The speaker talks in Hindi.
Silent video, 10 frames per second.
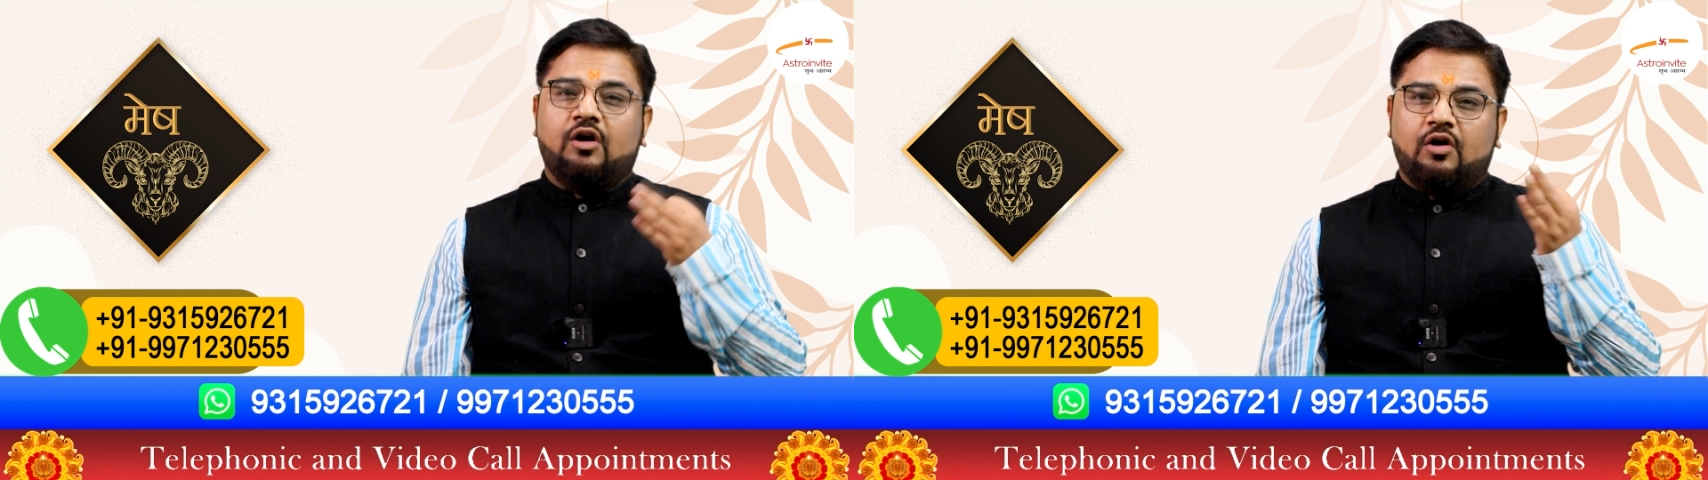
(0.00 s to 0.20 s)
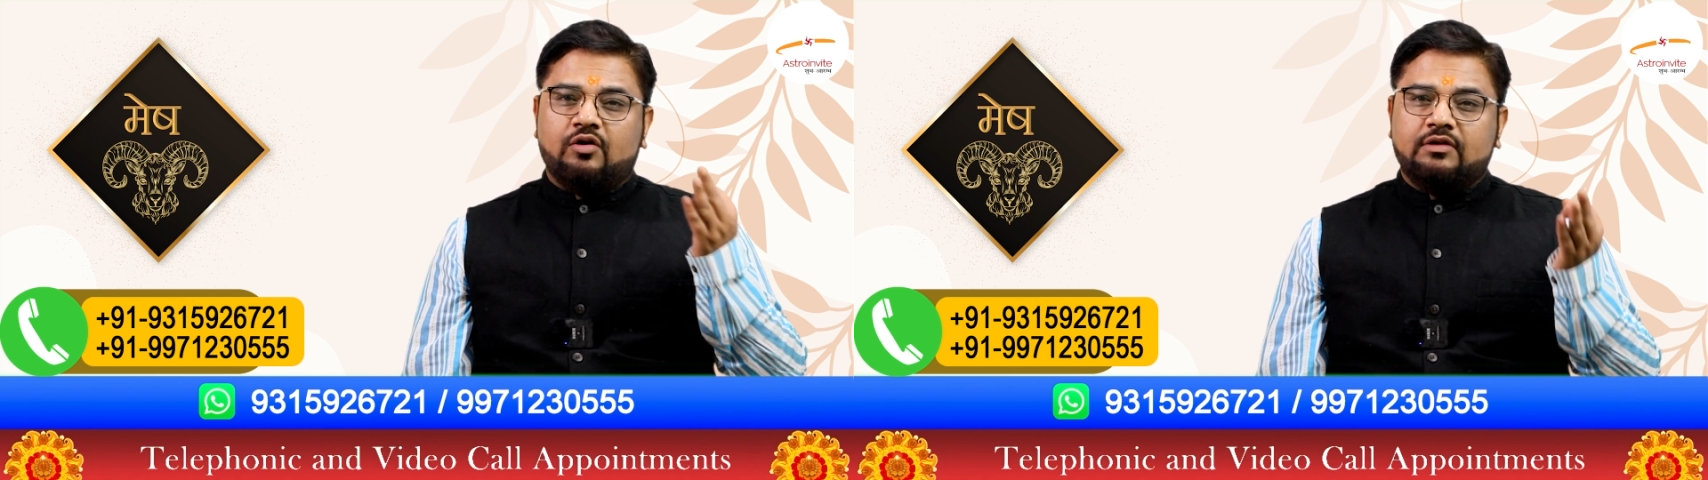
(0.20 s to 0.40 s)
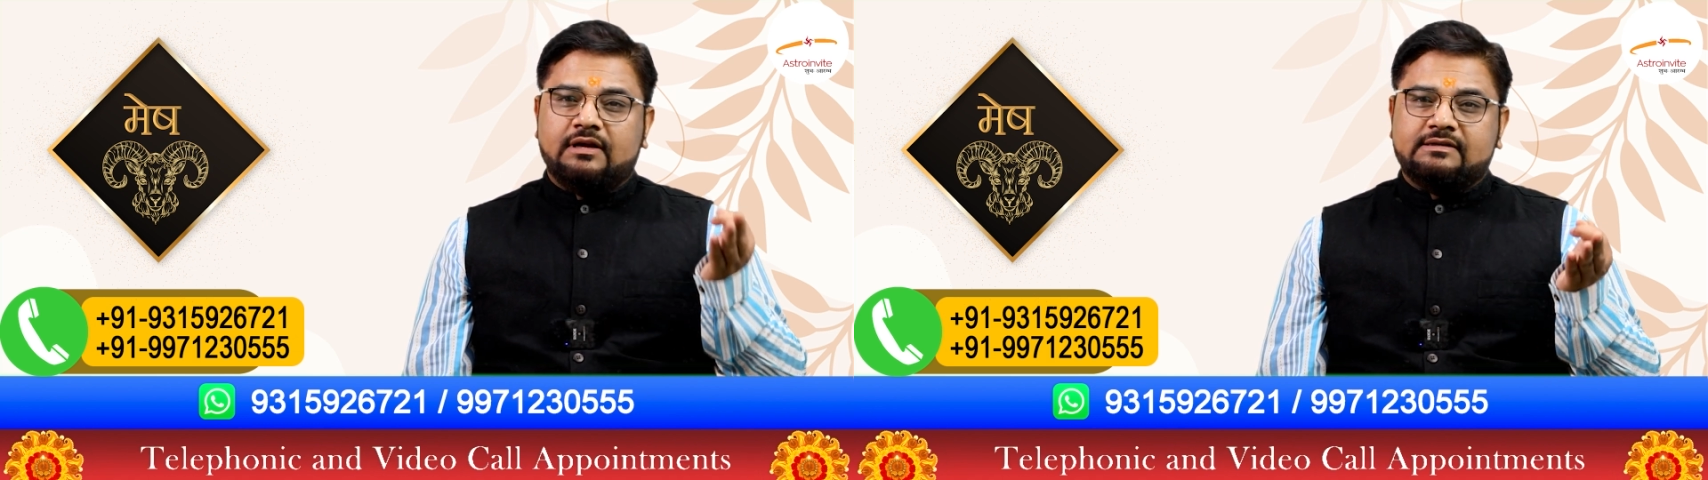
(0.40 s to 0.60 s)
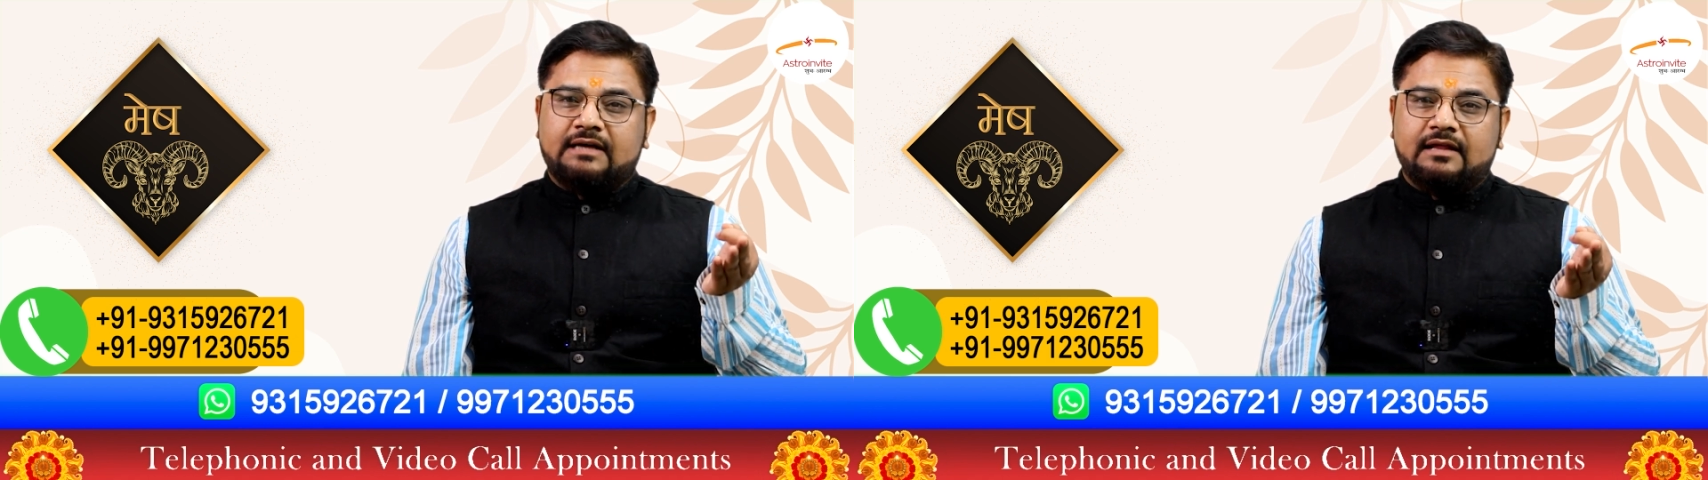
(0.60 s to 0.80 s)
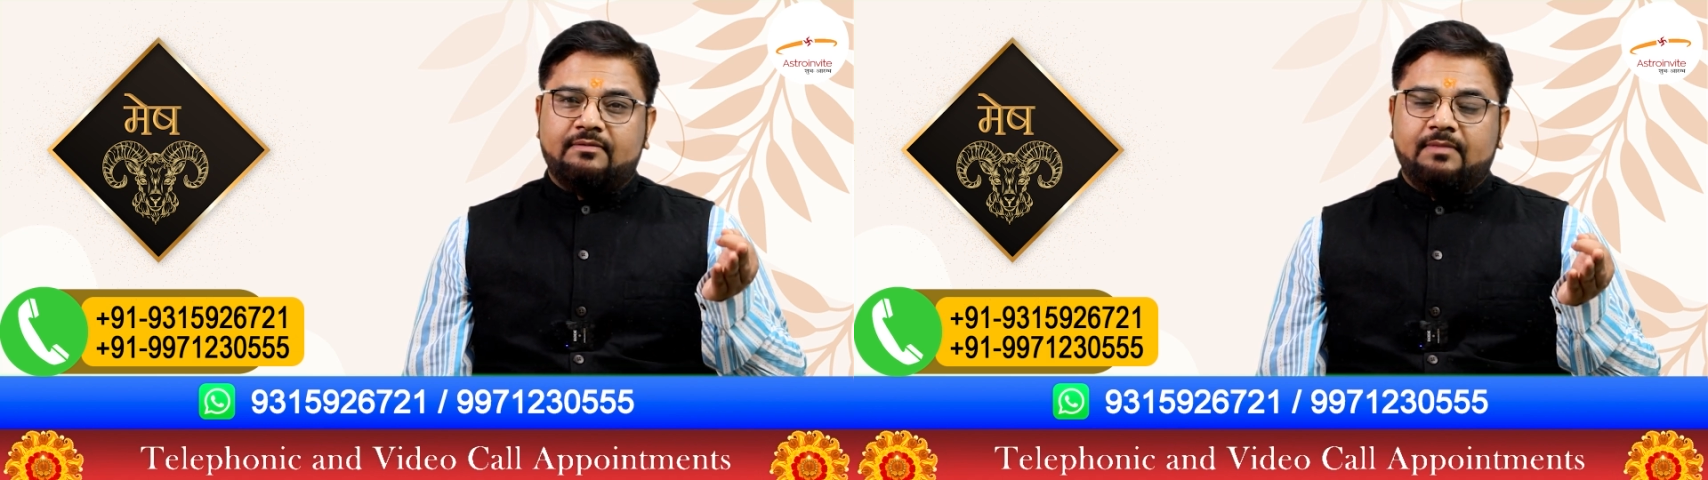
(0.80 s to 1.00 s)
और उनके
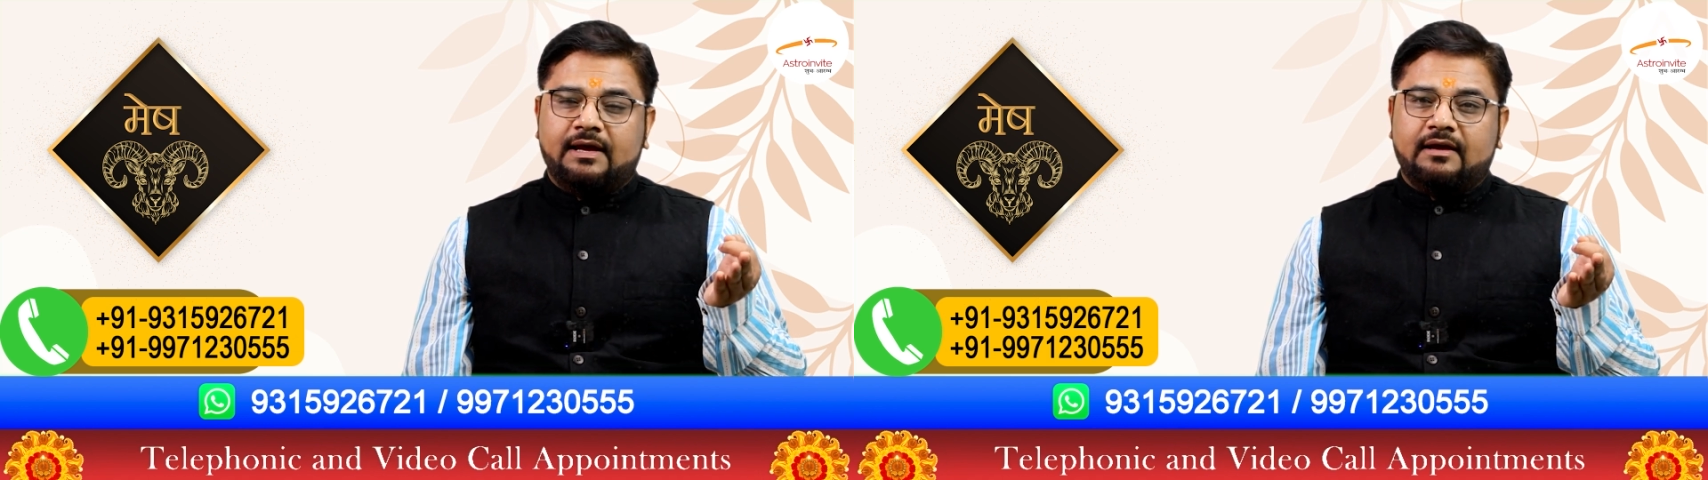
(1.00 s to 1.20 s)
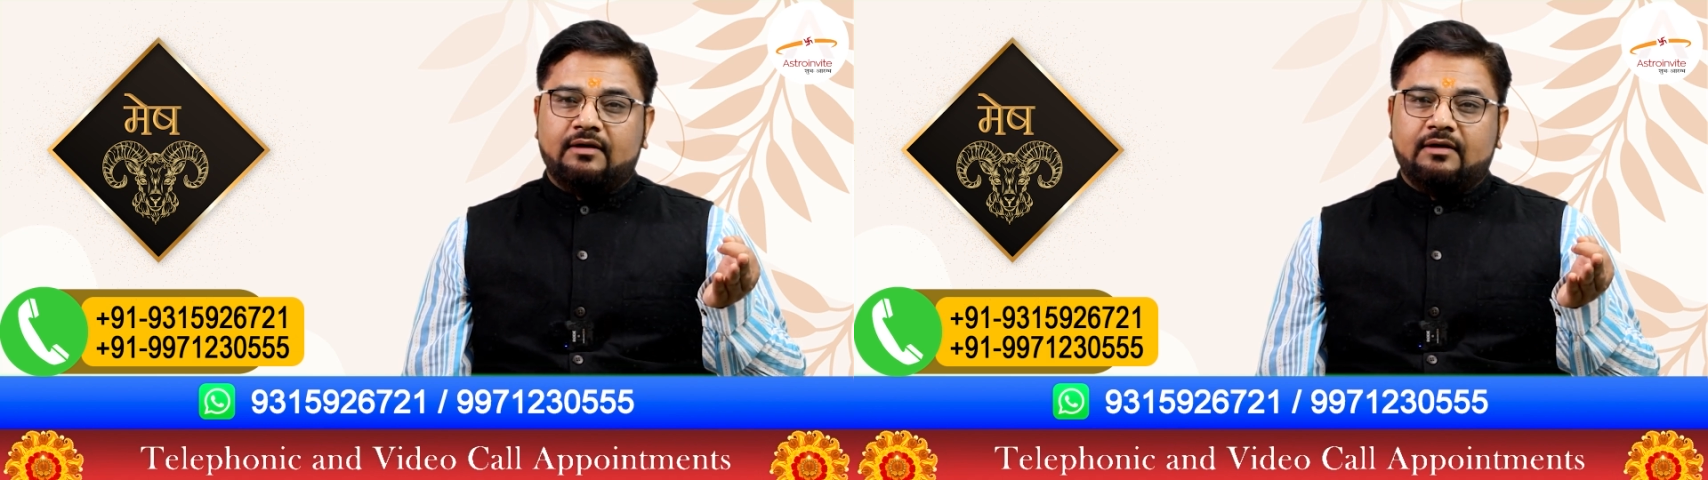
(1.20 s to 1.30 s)
साथ में